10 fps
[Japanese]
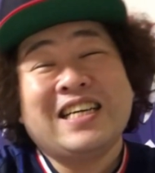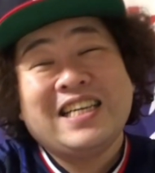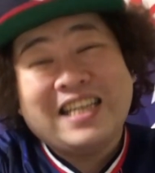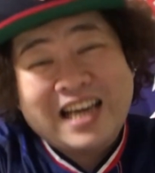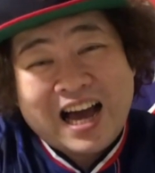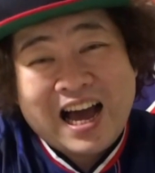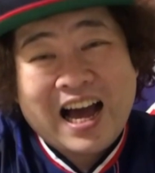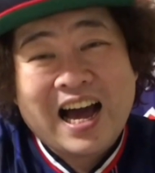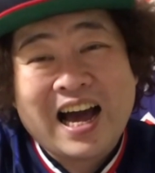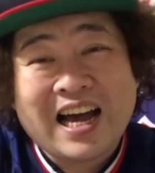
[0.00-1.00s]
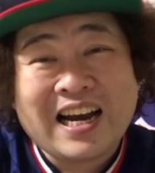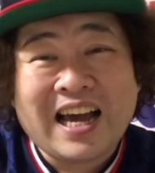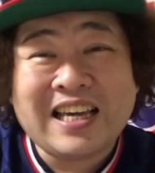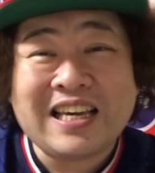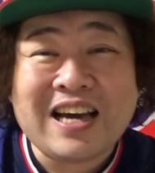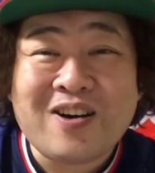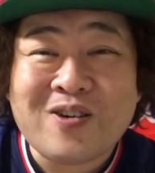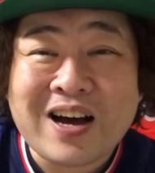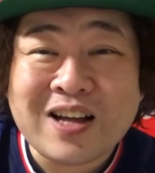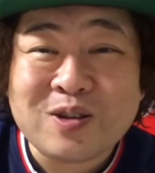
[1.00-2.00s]
いやー、ライン
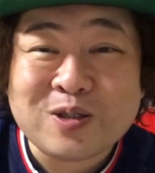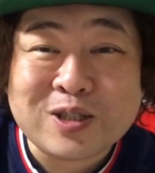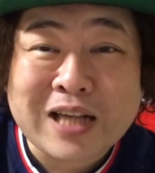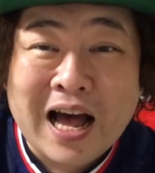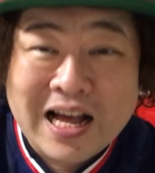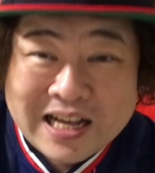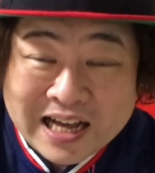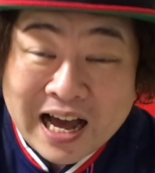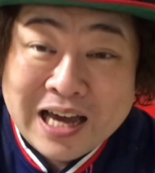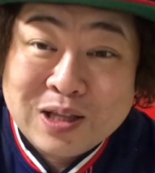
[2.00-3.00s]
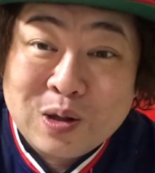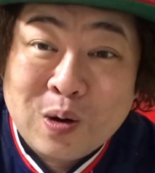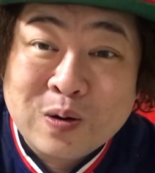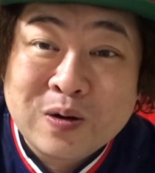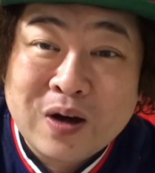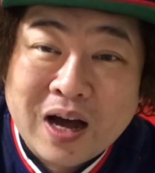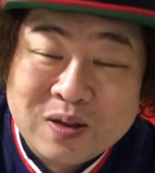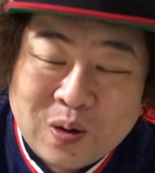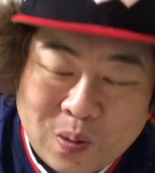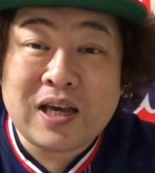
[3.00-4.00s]
青川投手3回
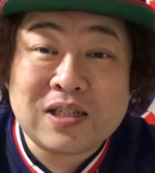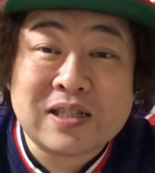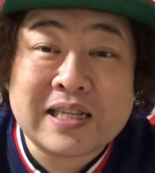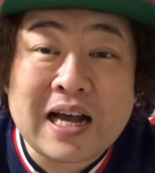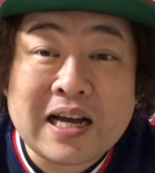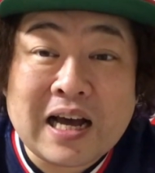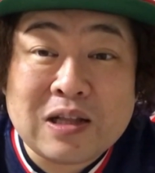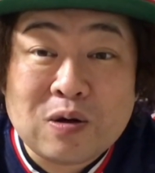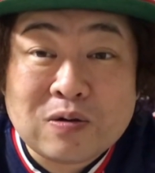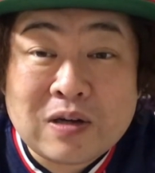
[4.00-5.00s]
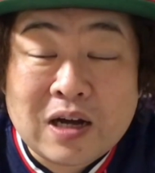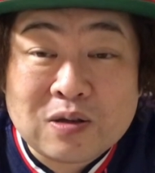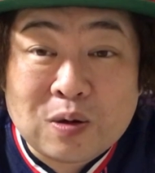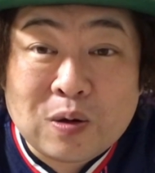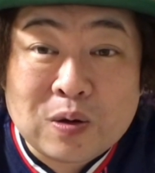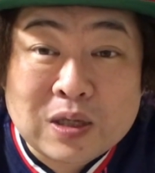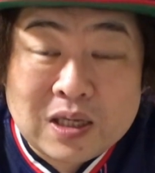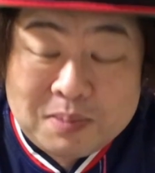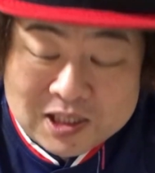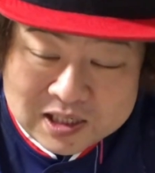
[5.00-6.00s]
ノックアウト、エース3回ノックアウト
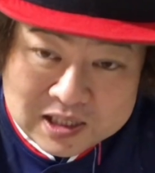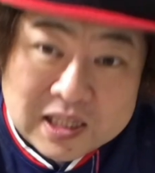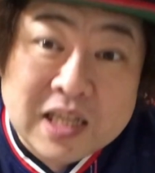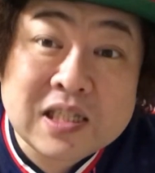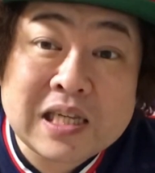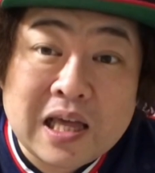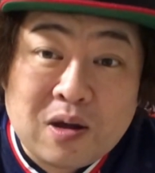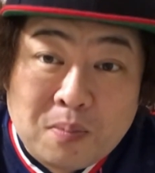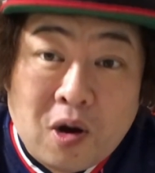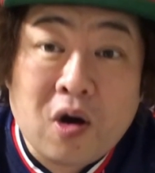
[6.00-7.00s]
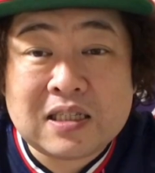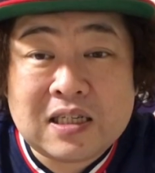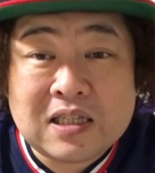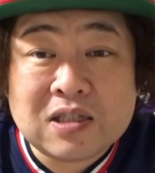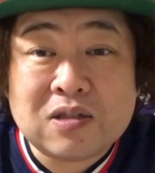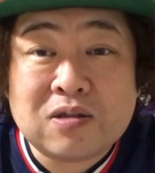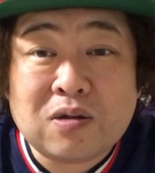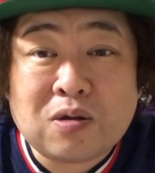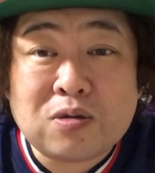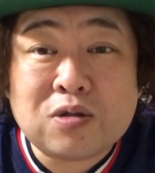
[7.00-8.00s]
厳しいんですけども、シーズン
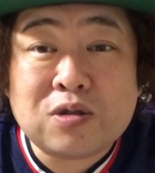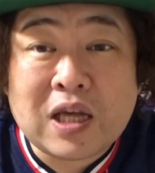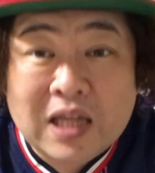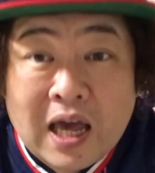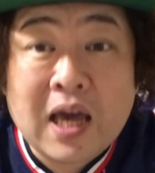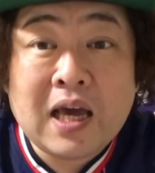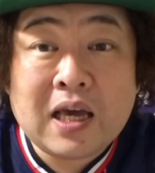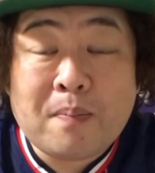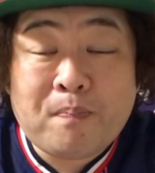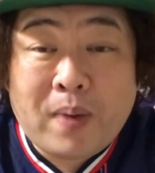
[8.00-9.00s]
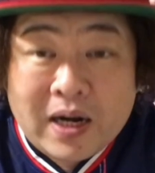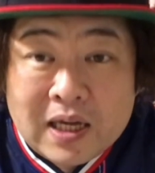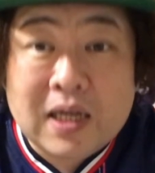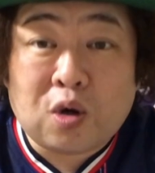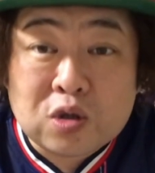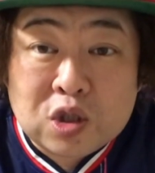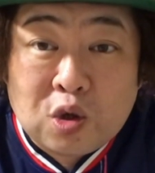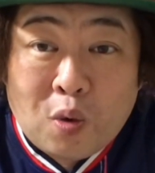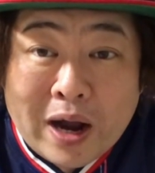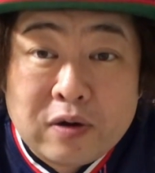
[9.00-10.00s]
の途中でね、やっぱり調子
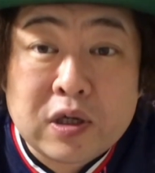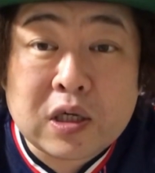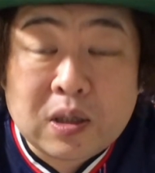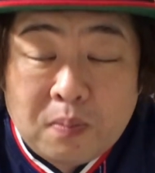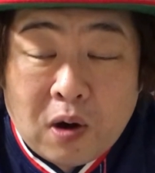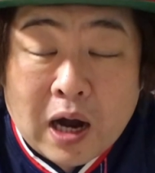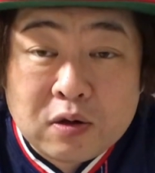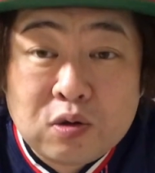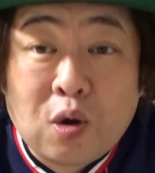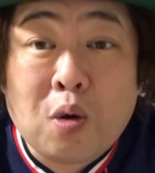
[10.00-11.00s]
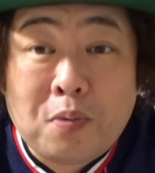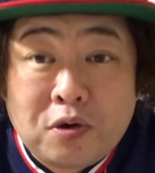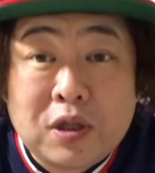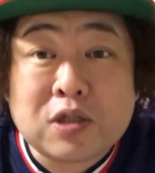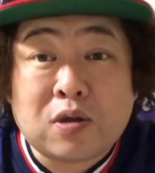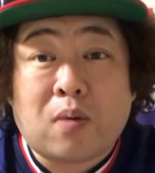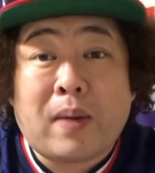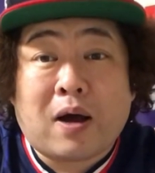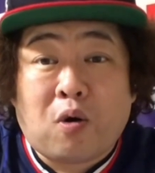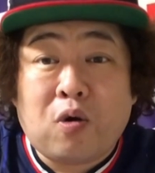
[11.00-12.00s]
の悪い日もあると思うんですよ。
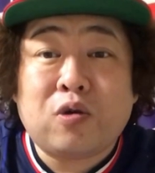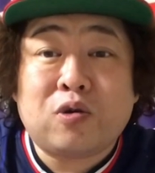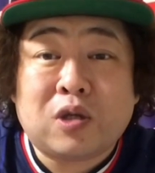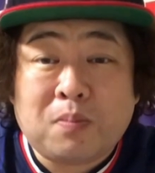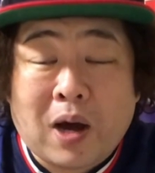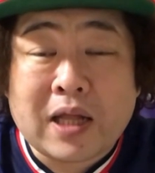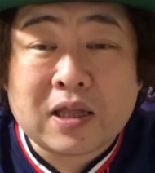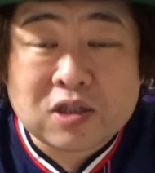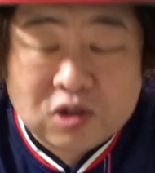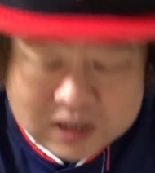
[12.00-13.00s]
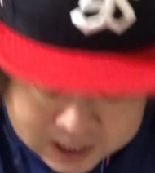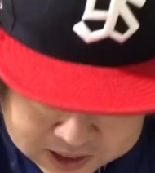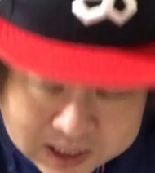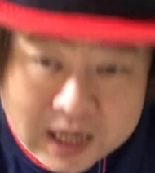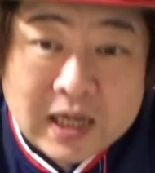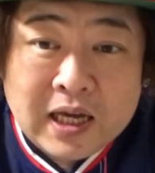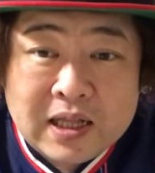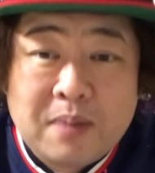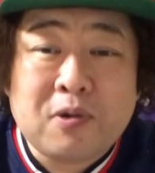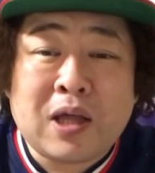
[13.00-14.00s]
まあこういう日もあって仕方ない。
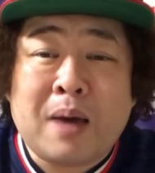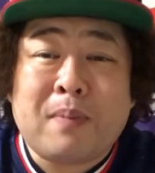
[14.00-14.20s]
でもね、